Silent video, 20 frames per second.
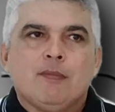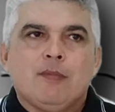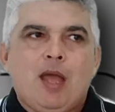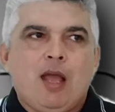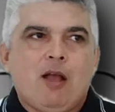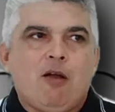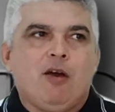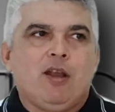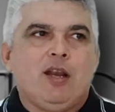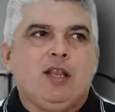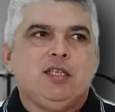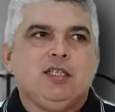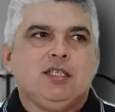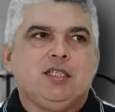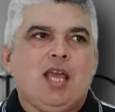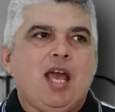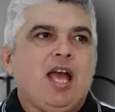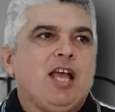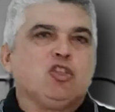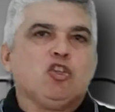Agora
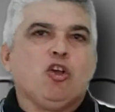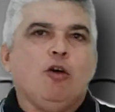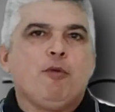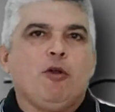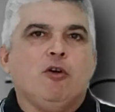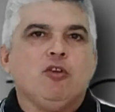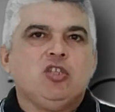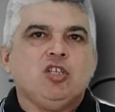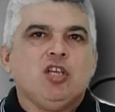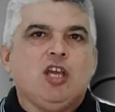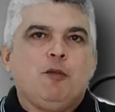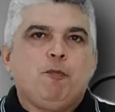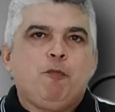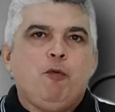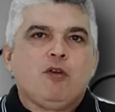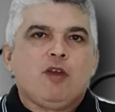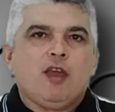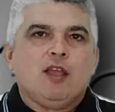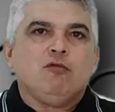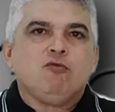dizer, ah, sobrou dinheiro
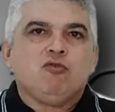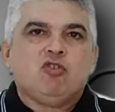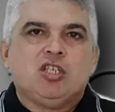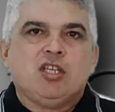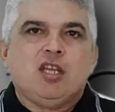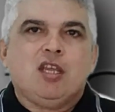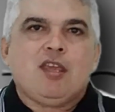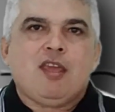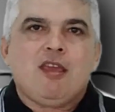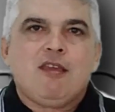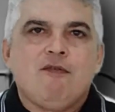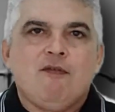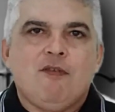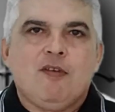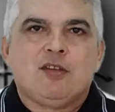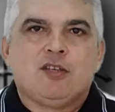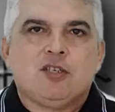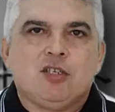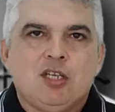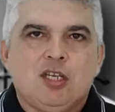porque não tinha que
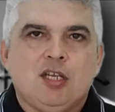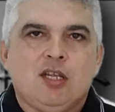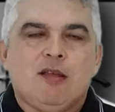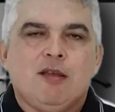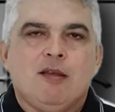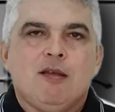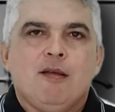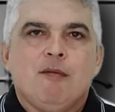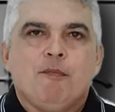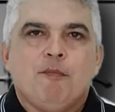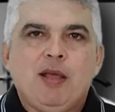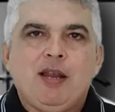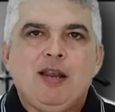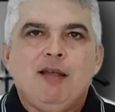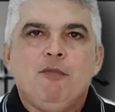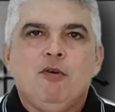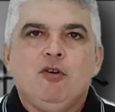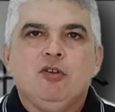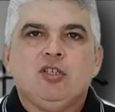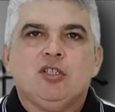investir. Pelo
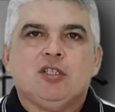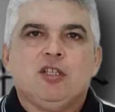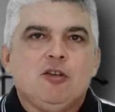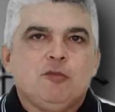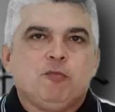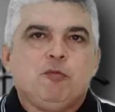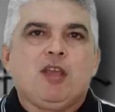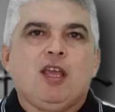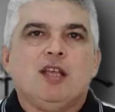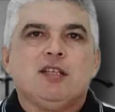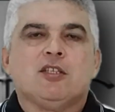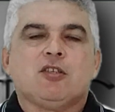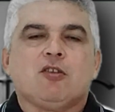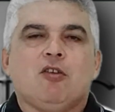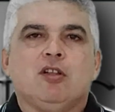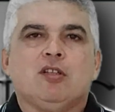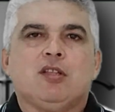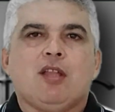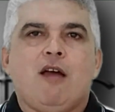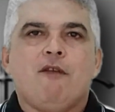amor de Deus, porque as
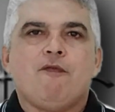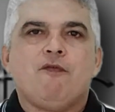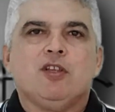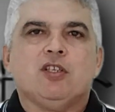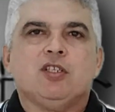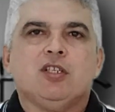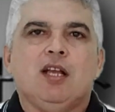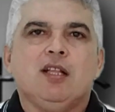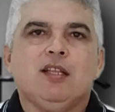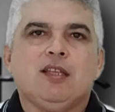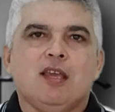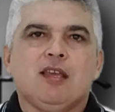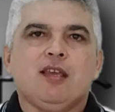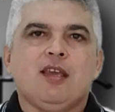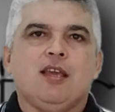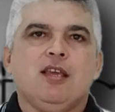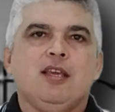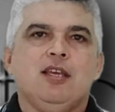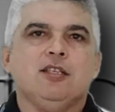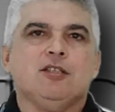escolas estavam fechadas, o que é, que
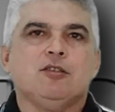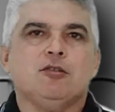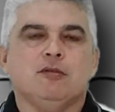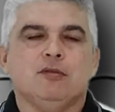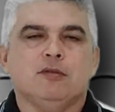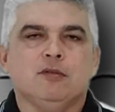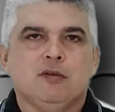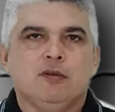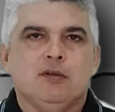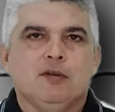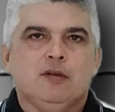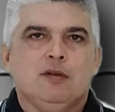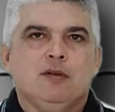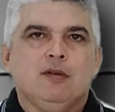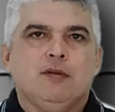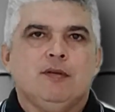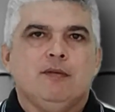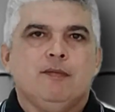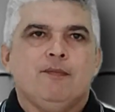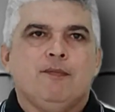é isso?
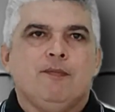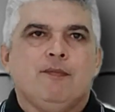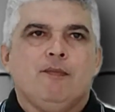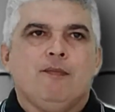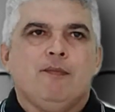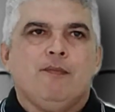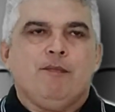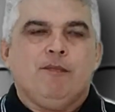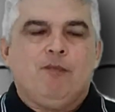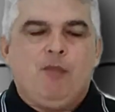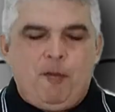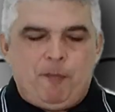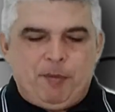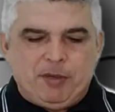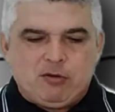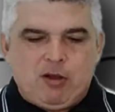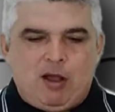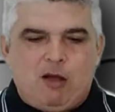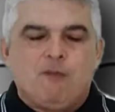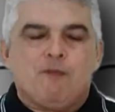Bom,
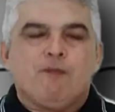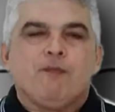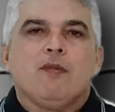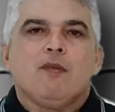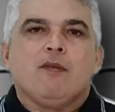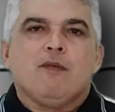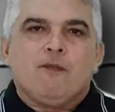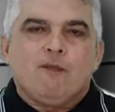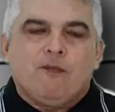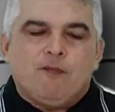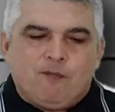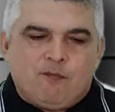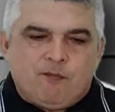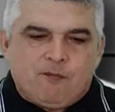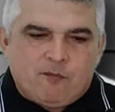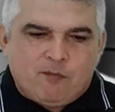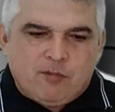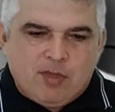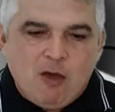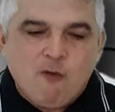pessoal,
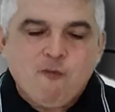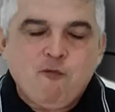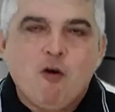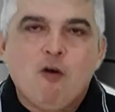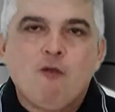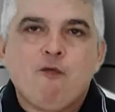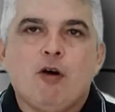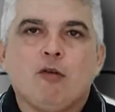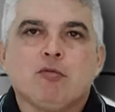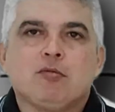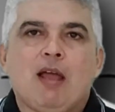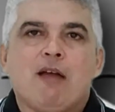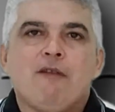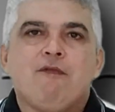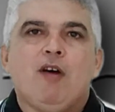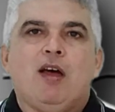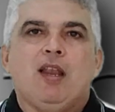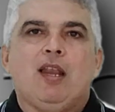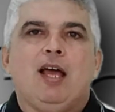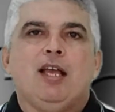eu vou voltar a
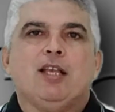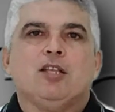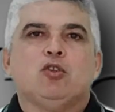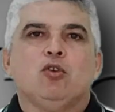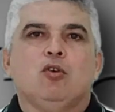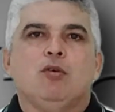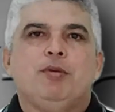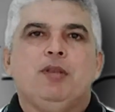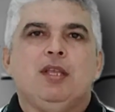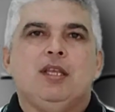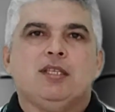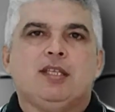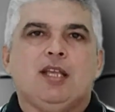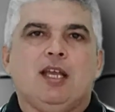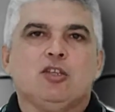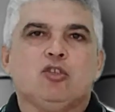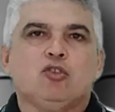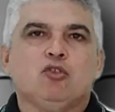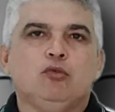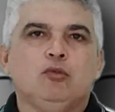falar sobre esse
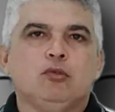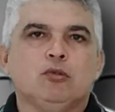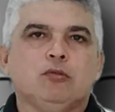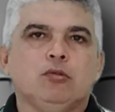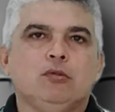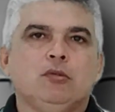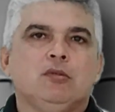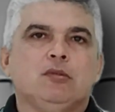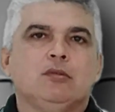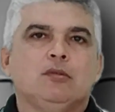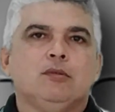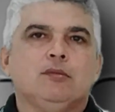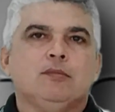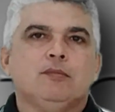assunto